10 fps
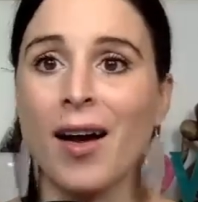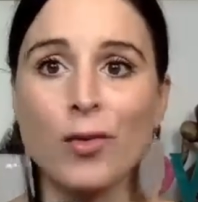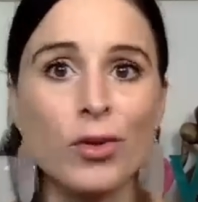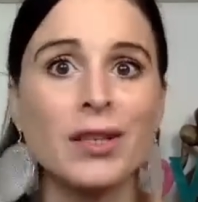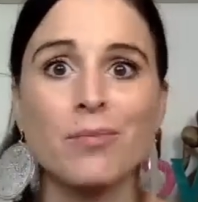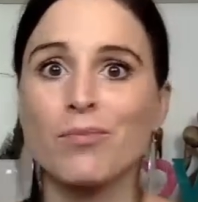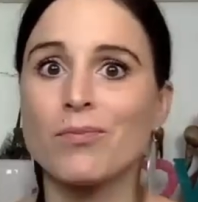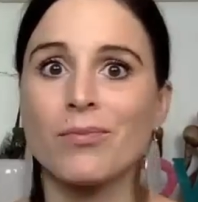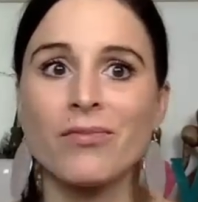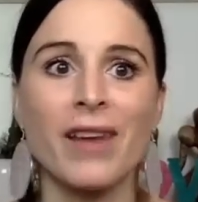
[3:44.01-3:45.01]
Also ich
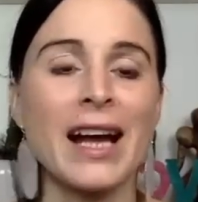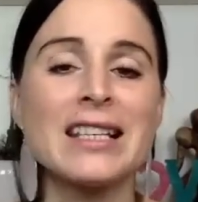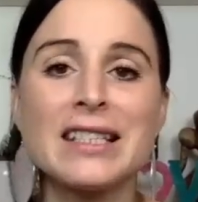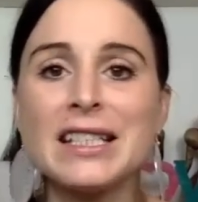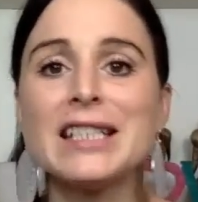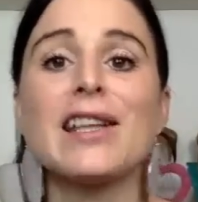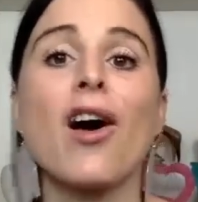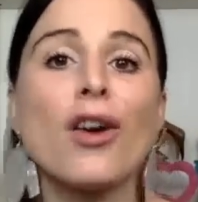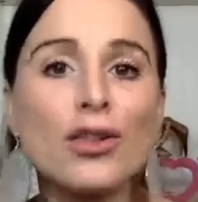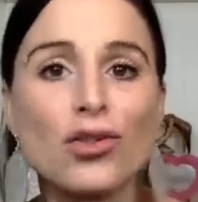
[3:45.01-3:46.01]
weise dich nicht
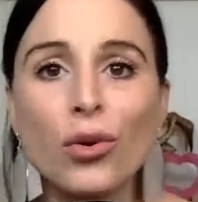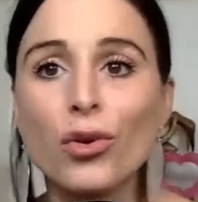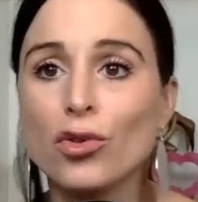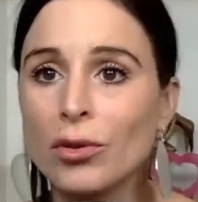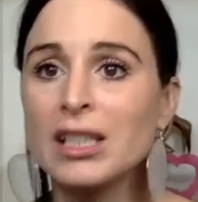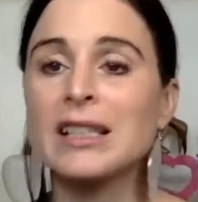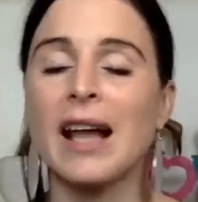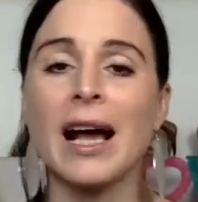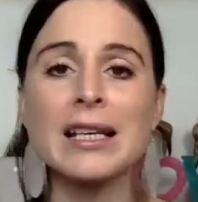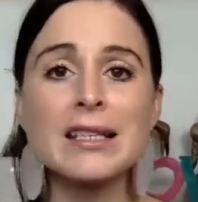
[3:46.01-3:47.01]
auch zurück, sondern ich
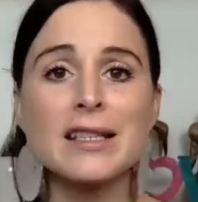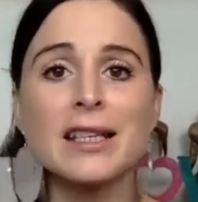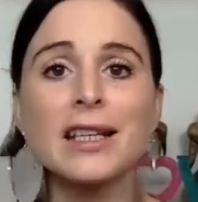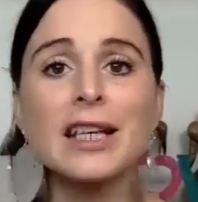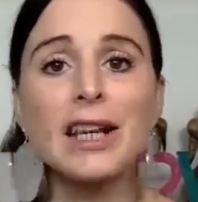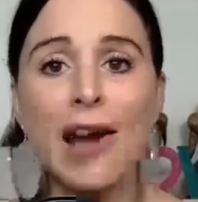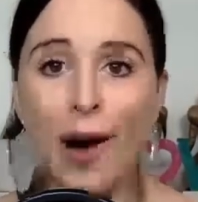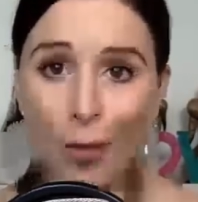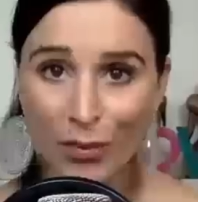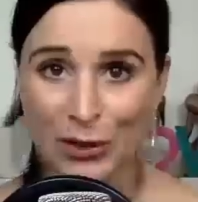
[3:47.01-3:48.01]
lasse dir den
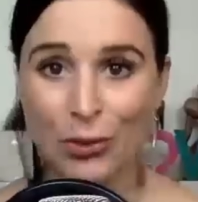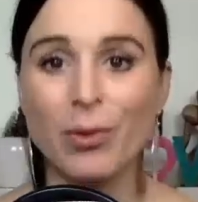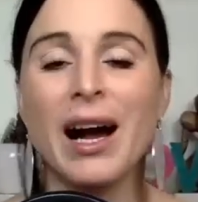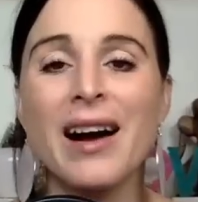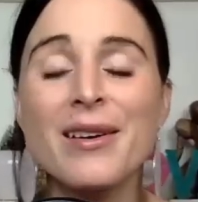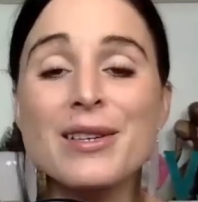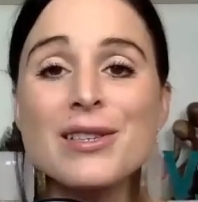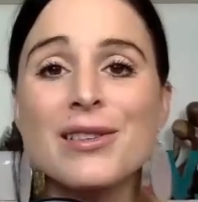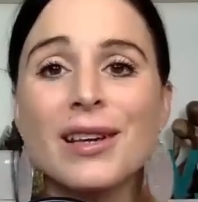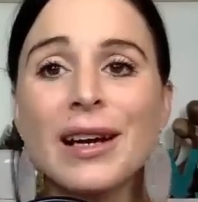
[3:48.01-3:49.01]
Raum, den du
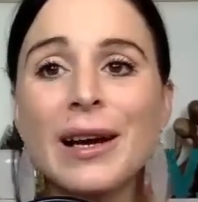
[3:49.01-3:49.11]
brauchst